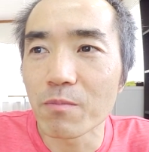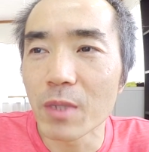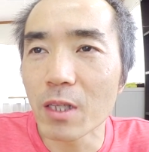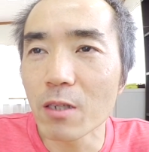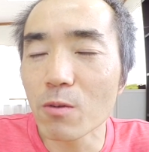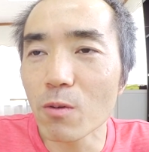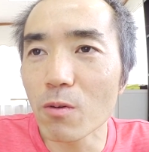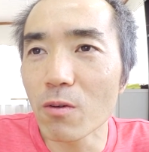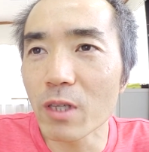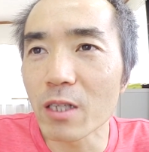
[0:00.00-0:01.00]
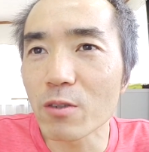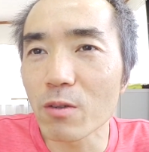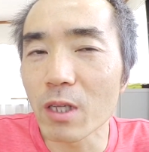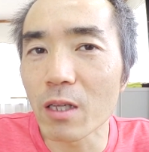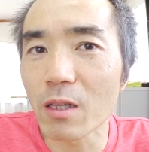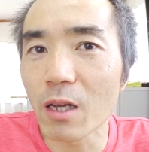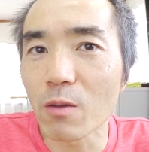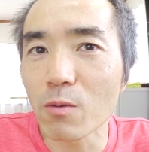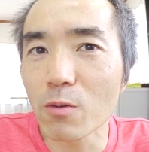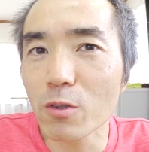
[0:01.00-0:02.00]
寝てるところで一応ね、
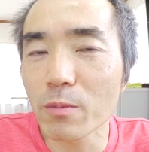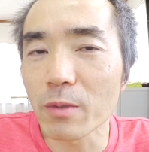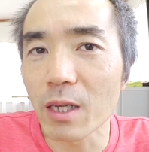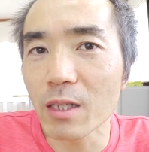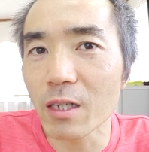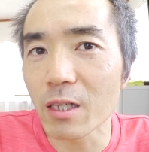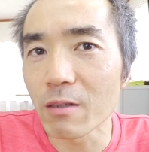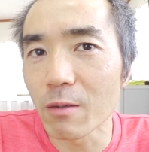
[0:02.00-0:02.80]
あの、頭頂部のあたり